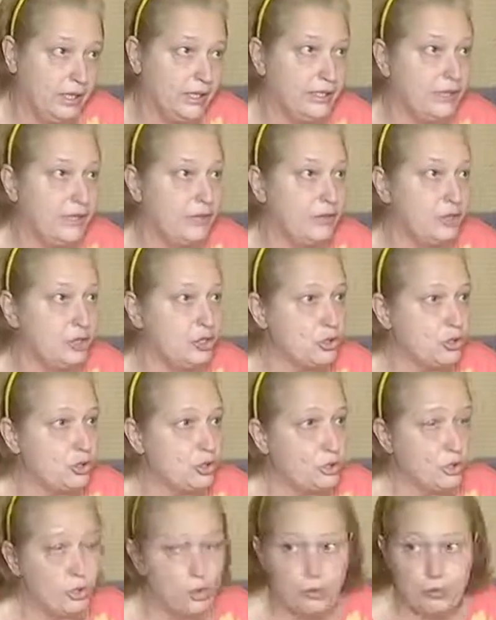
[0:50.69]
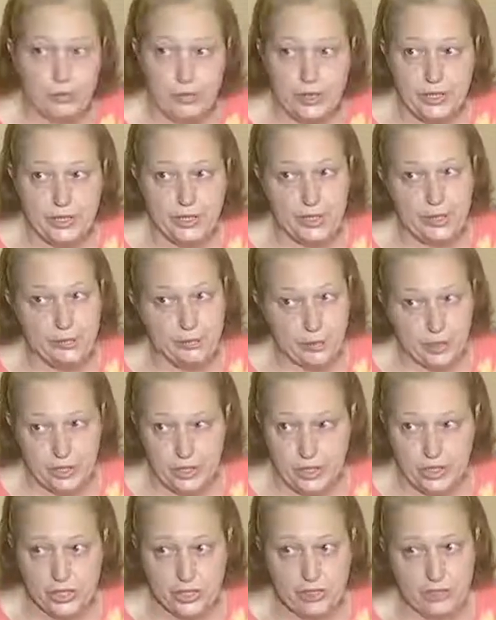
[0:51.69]
9 штук купить и
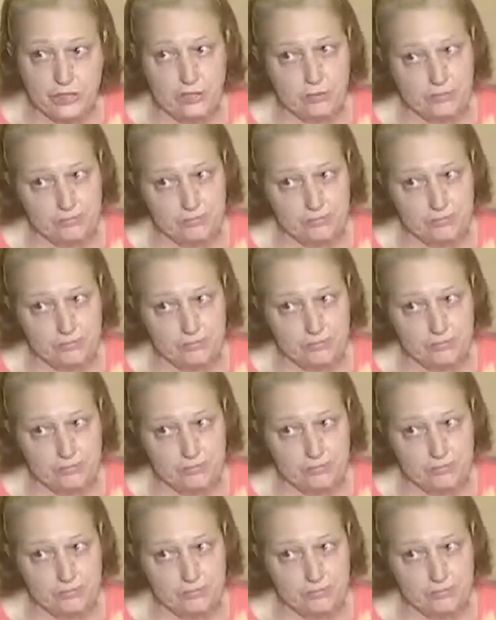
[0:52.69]
прожить,